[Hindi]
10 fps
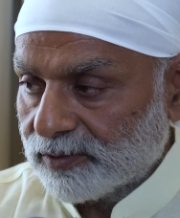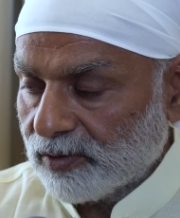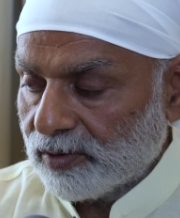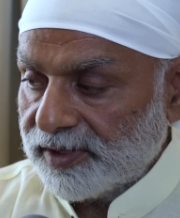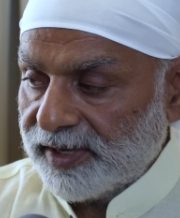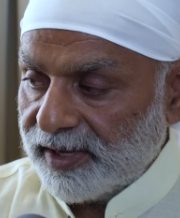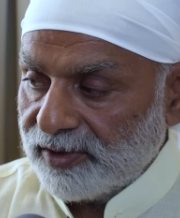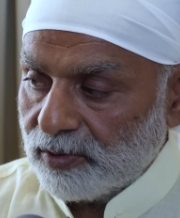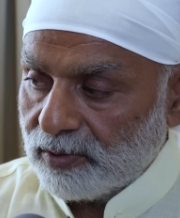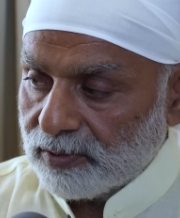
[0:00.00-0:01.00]
तो ये
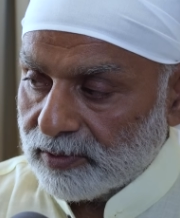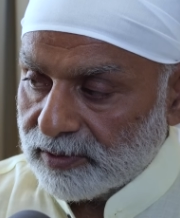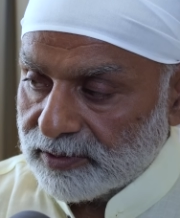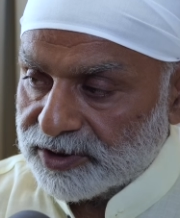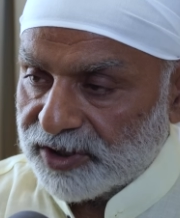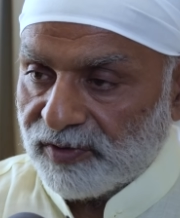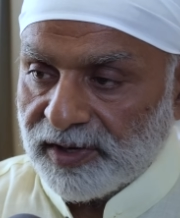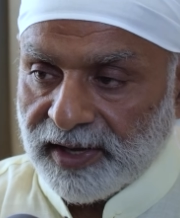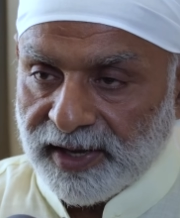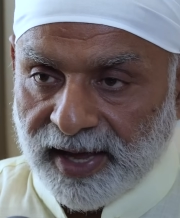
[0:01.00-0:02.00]
जो
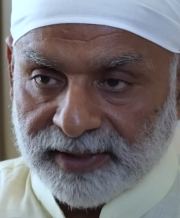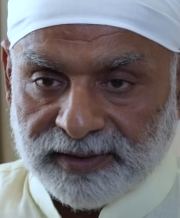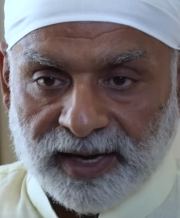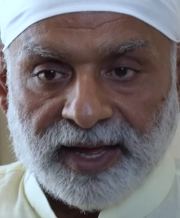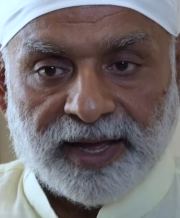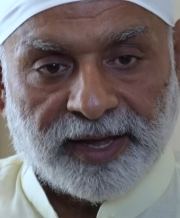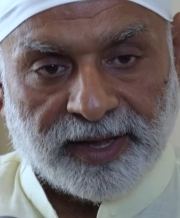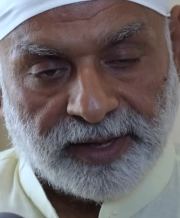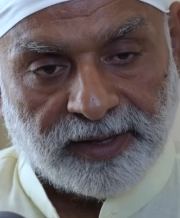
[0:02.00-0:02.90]
जीवन की यात्रा है